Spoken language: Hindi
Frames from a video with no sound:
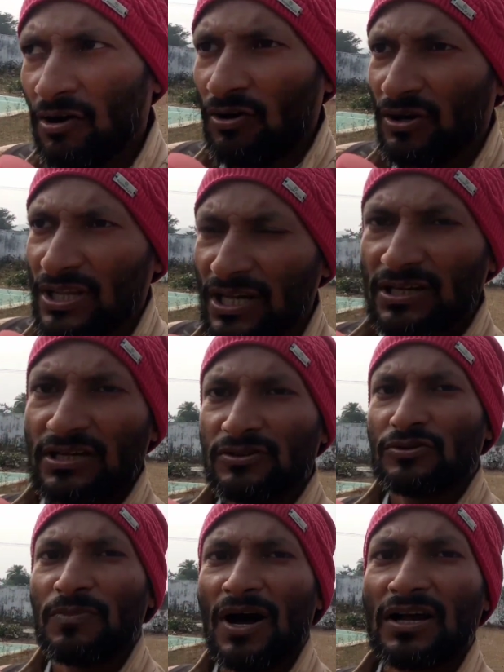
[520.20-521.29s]
और एक
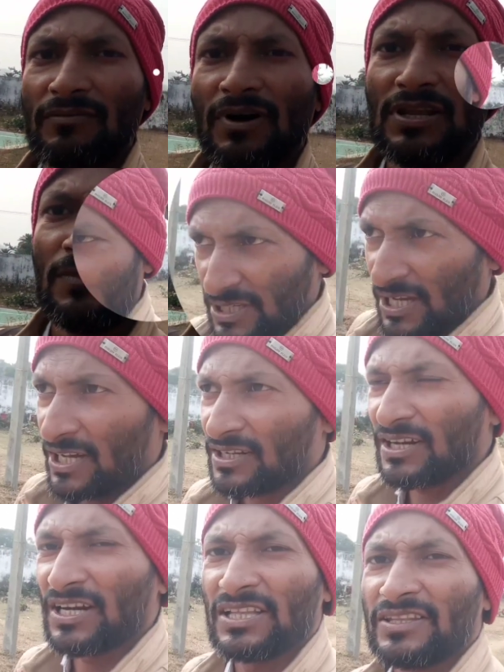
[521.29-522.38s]
दुर्भाग्य वाली बात शहर
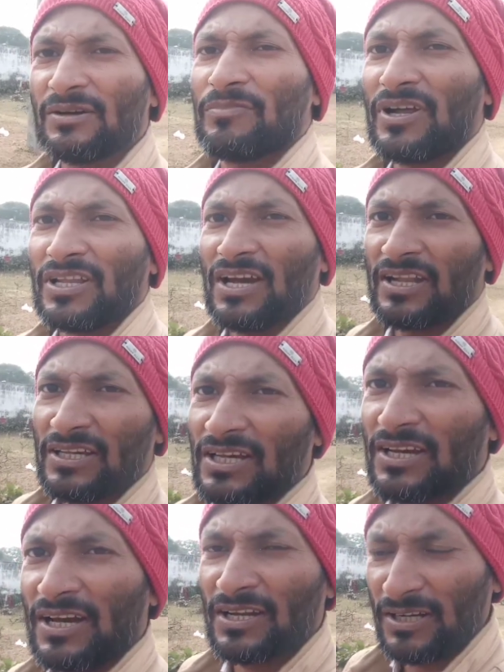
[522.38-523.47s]
का गंदा पानी आने के
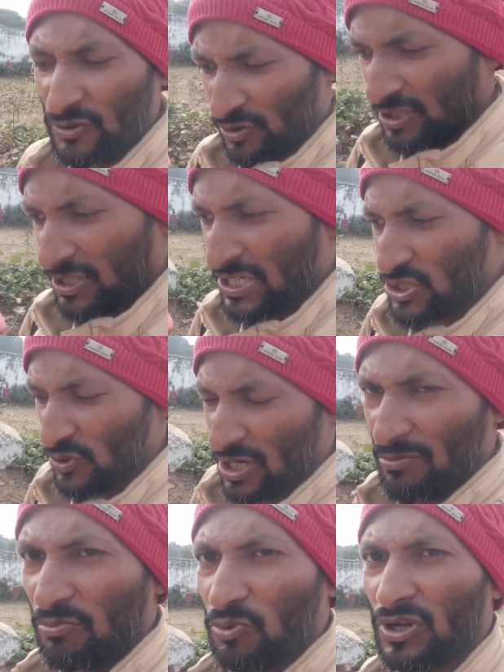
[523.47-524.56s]
कारण जो नदी जो है
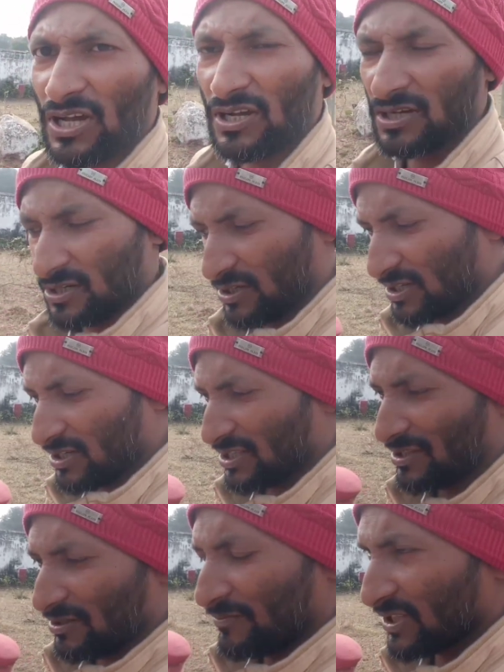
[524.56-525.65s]
पूरा
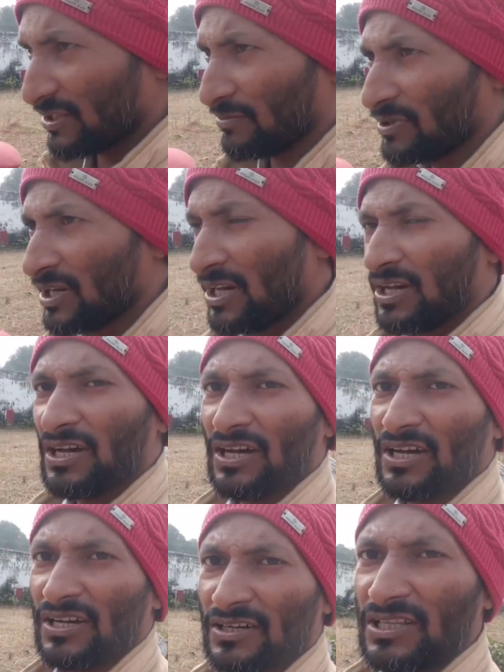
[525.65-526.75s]
गंद मतलब
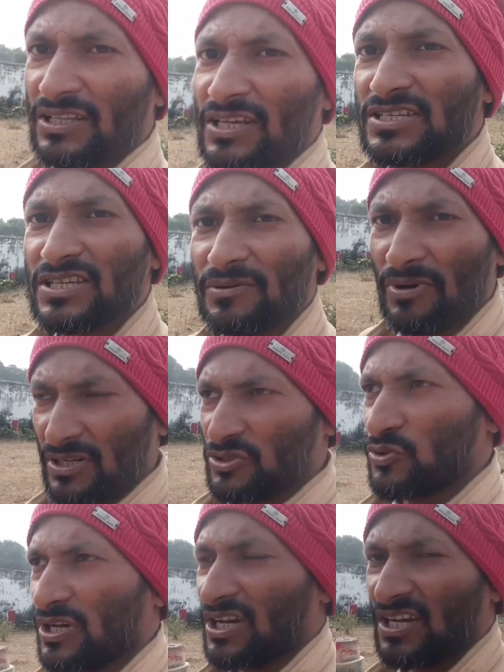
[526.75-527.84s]
हाँ, गंदगी से भर
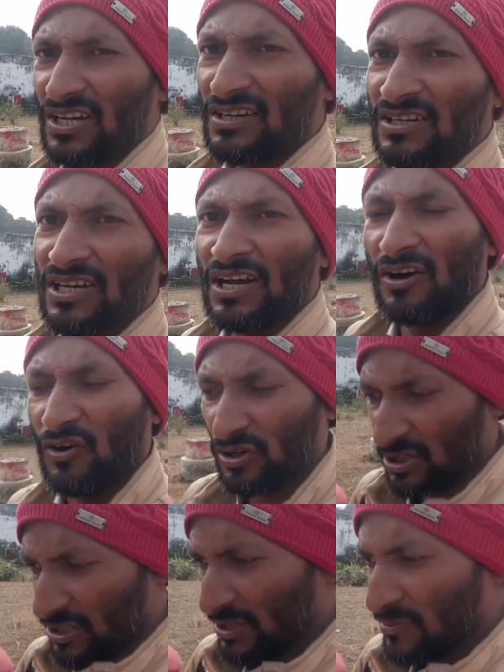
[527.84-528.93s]
चुका है और
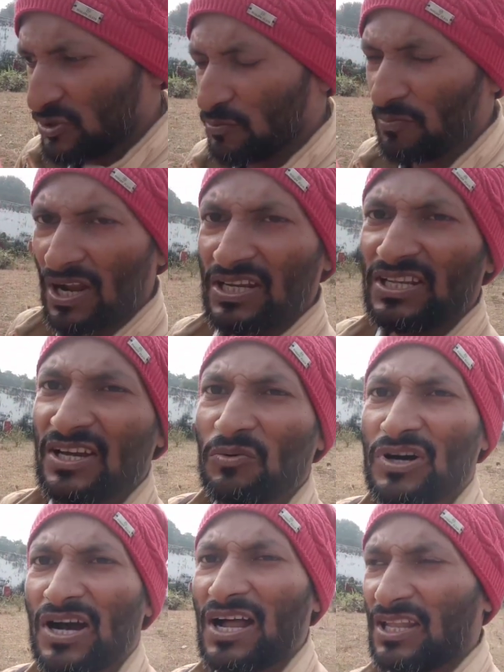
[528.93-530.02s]
नदी में जो पानी है वो
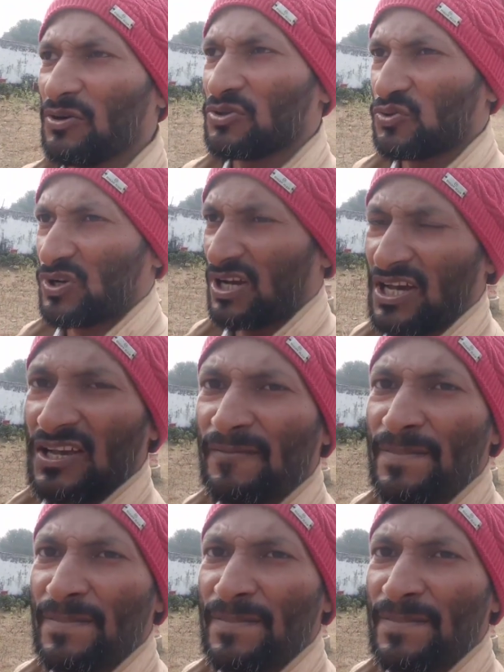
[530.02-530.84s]
काला हो चुका है